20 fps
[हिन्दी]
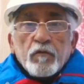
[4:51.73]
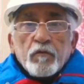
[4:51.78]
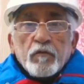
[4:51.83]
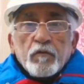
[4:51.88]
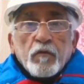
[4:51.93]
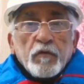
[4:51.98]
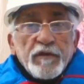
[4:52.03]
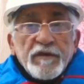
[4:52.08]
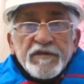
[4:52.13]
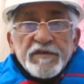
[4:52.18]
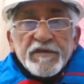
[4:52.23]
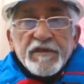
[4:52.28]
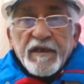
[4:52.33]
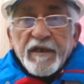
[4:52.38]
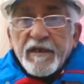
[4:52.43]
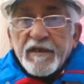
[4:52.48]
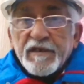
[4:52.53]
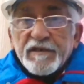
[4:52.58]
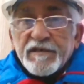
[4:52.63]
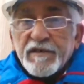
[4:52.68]
तो इस
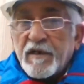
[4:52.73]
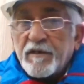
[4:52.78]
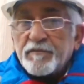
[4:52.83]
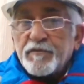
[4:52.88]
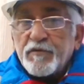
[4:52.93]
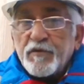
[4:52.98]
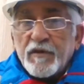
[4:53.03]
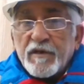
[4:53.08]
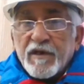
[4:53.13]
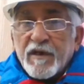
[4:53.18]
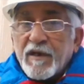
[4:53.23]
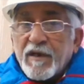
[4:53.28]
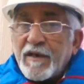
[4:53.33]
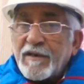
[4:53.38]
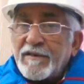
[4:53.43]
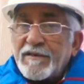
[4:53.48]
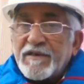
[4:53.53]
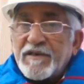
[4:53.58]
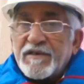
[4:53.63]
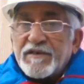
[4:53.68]
तरीके से आप जो है ना
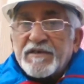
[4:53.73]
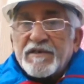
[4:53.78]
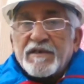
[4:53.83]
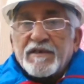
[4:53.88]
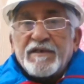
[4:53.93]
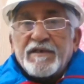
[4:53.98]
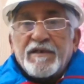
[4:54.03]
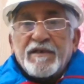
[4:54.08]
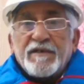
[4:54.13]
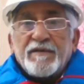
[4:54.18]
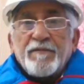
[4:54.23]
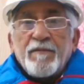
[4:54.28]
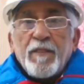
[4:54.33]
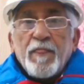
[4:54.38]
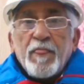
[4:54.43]
राइज कर सकते हैं